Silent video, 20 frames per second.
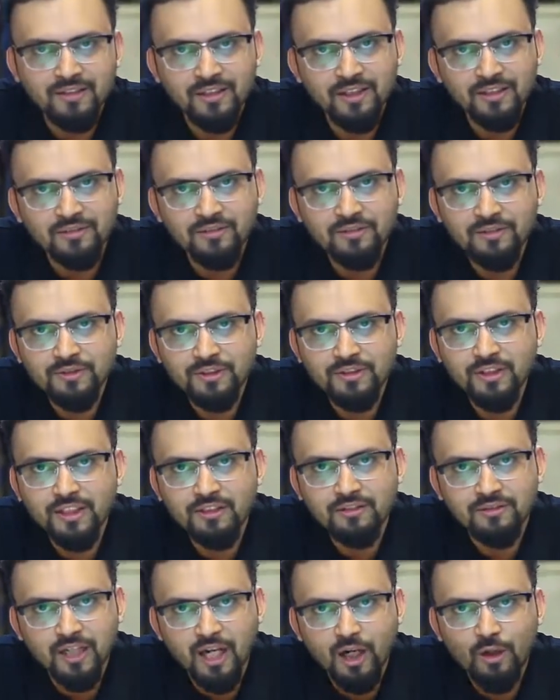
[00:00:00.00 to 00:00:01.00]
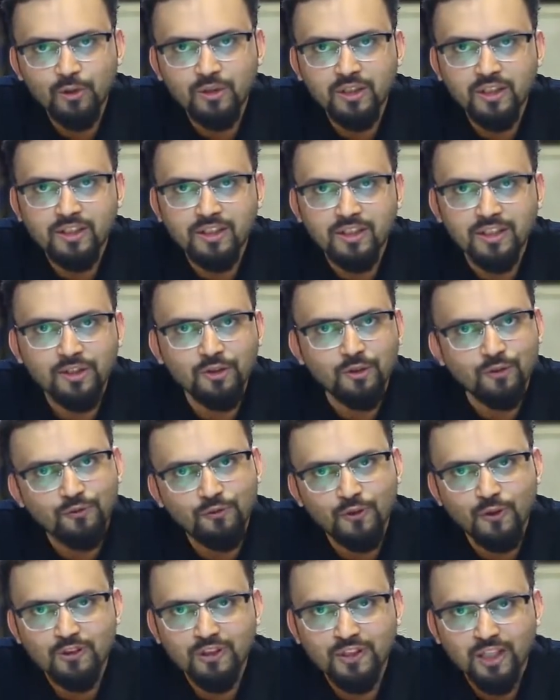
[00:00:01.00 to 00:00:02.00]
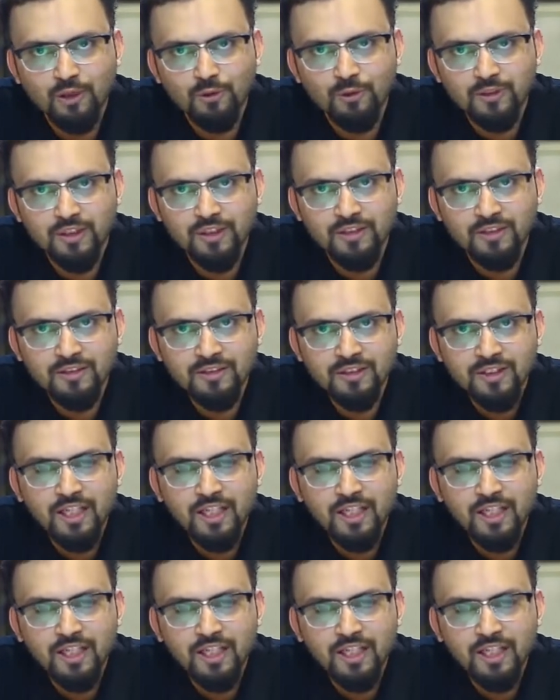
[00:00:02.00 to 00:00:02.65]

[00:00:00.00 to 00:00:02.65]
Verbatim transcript: জাস্ট সিক্স থাউজেন্ড ইন্টু ফোর থাউজেন্ড